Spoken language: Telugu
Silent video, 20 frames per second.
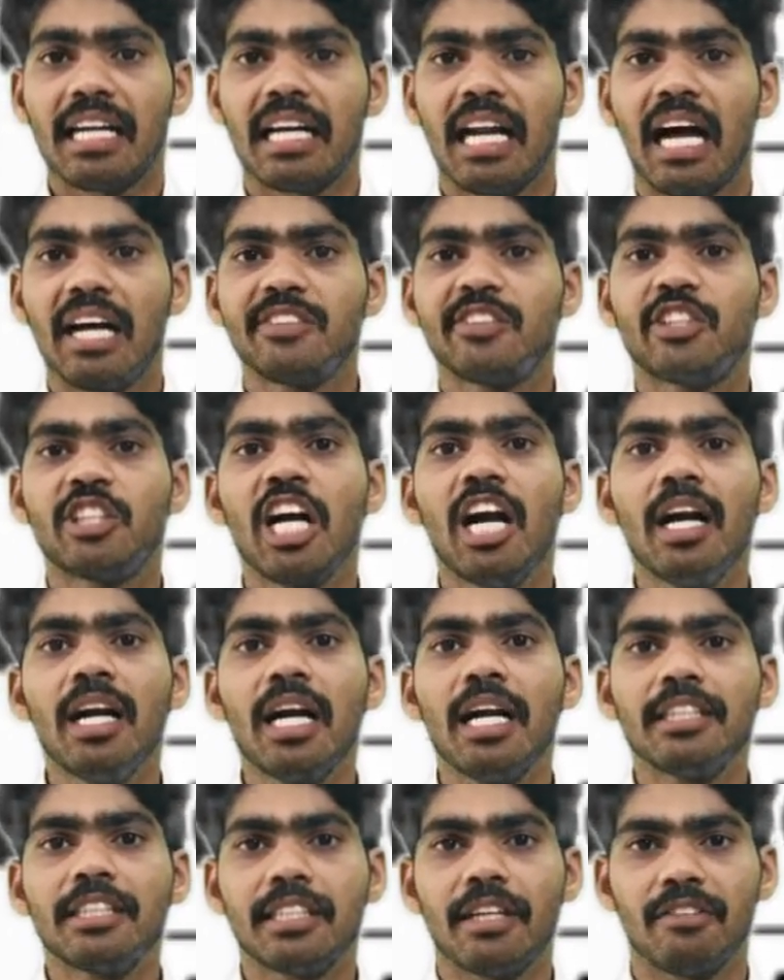
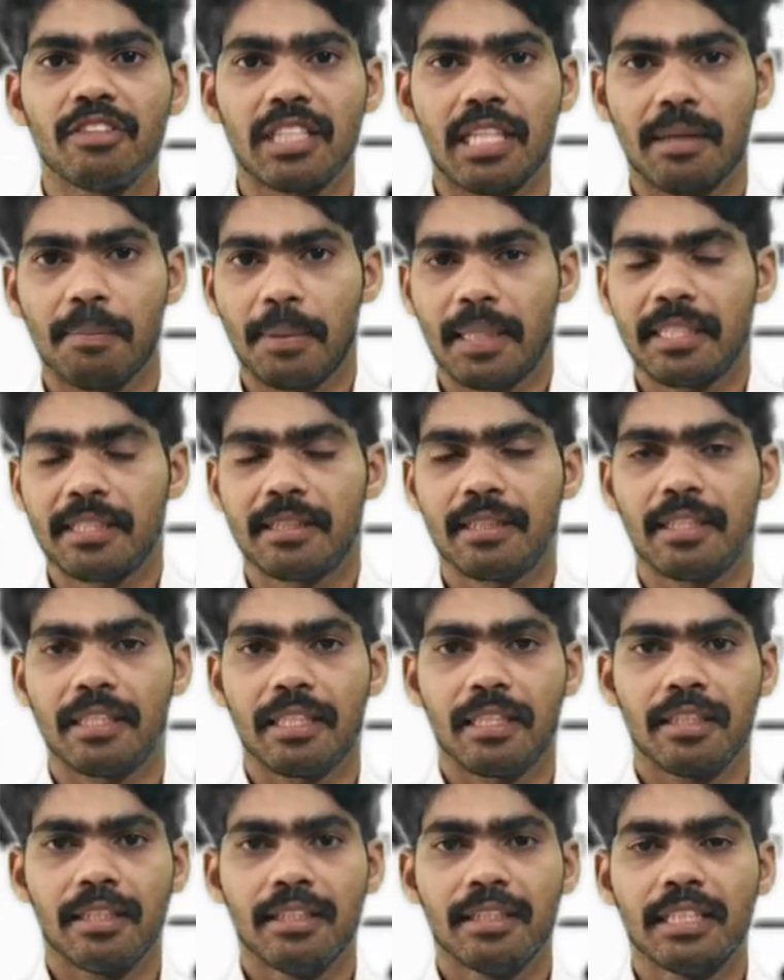రాజ్యాంగ అత్యవసర
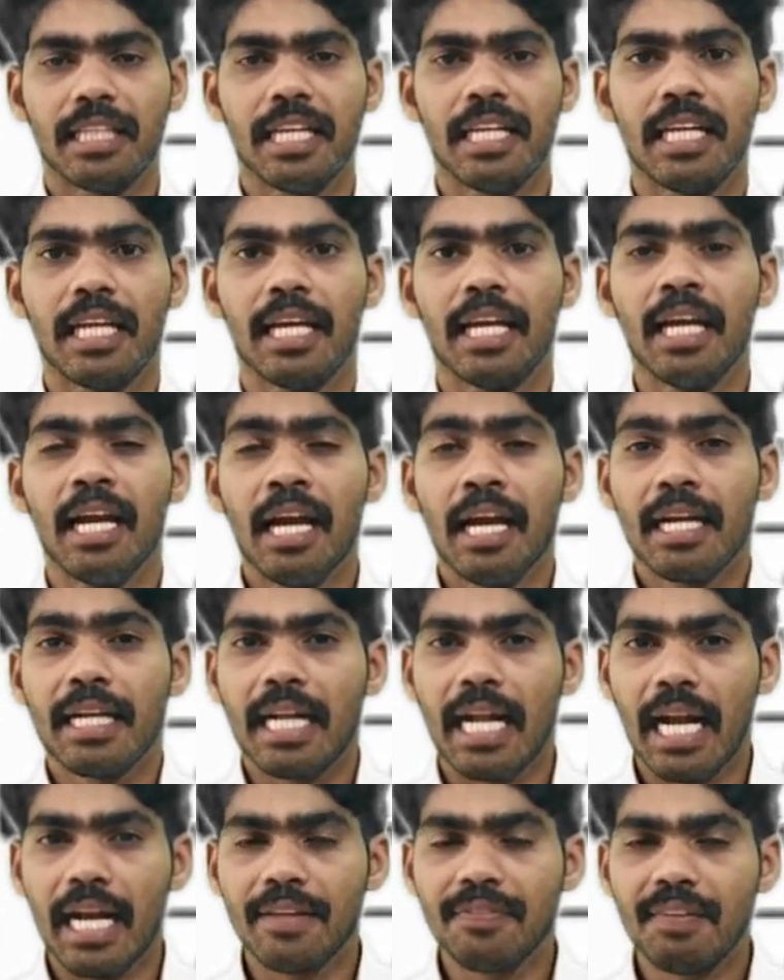పరిస్థితి దీన్నే
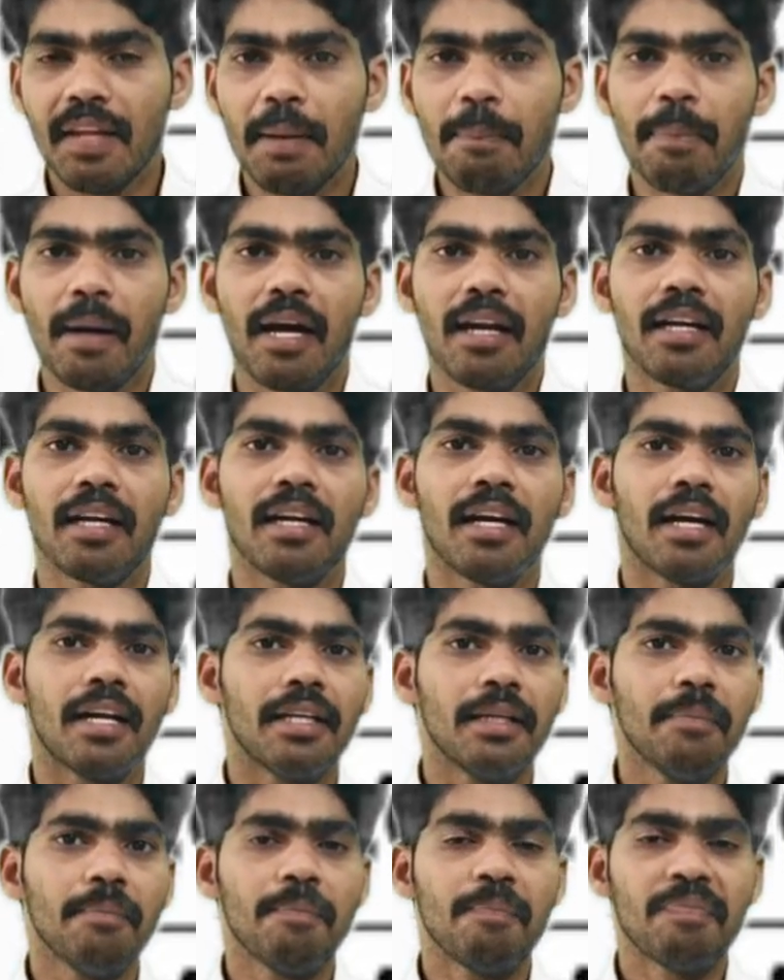కేంద్ర పాలన
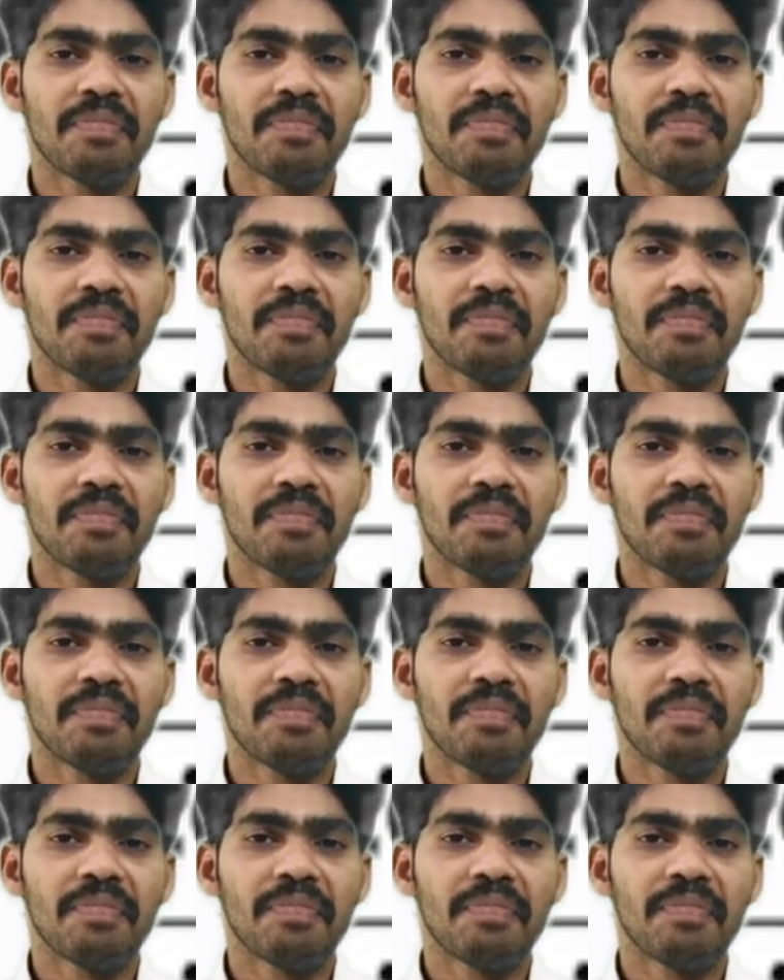అని